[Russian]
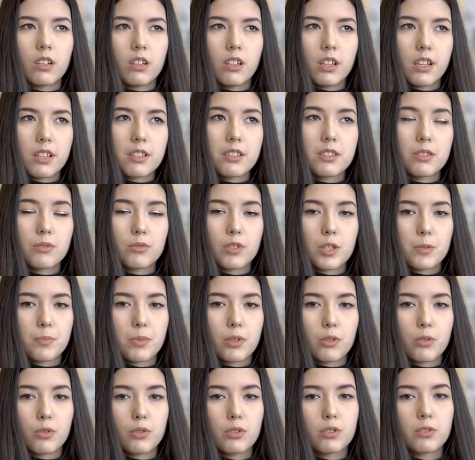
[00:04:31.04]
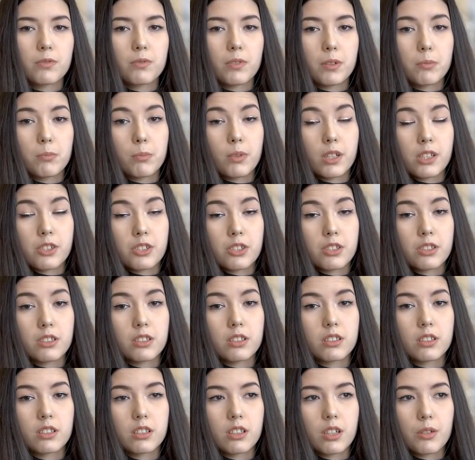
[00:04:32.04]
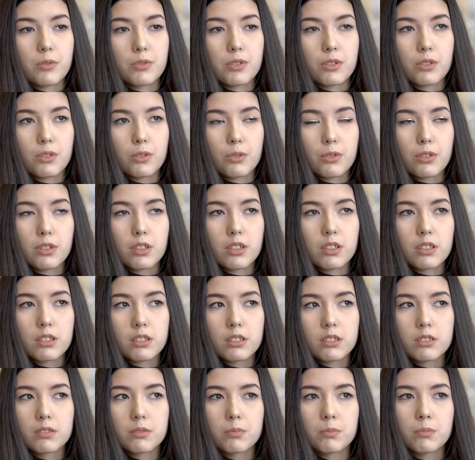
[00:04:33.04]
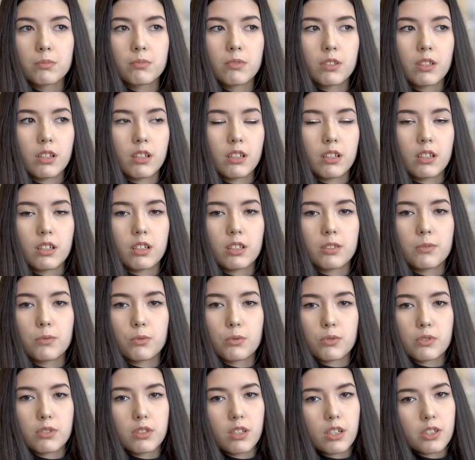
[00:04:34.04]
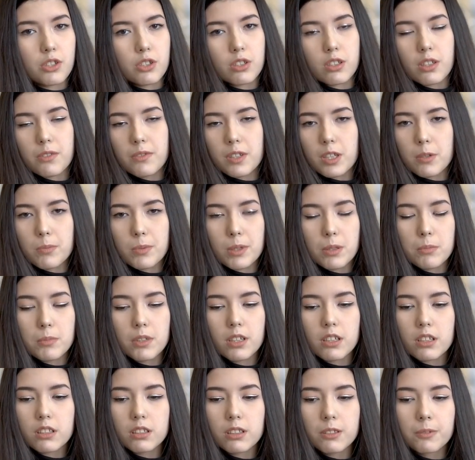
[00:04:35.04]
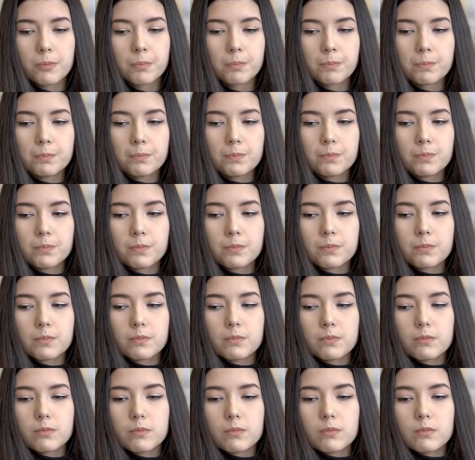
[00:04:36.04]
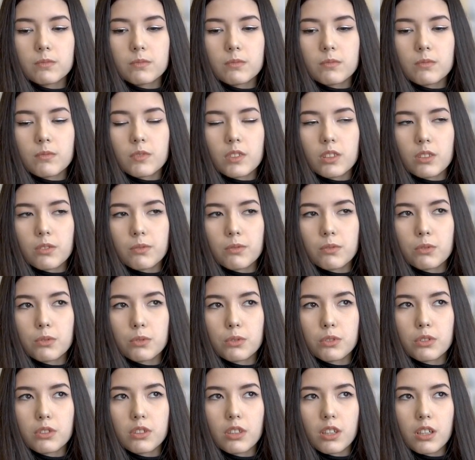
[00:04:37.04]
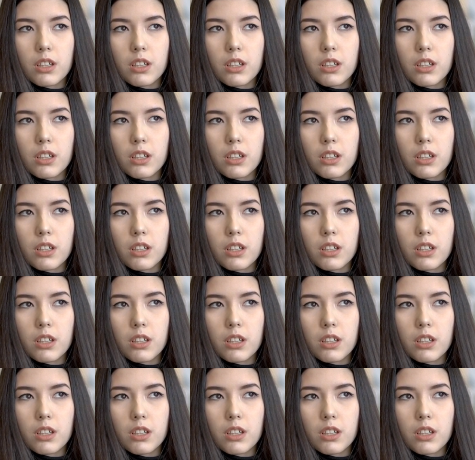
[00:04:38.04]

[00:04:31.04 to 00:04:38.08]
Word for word: А лекции у нас проходят в больших аудиториях для 200 человек примерно. Вот.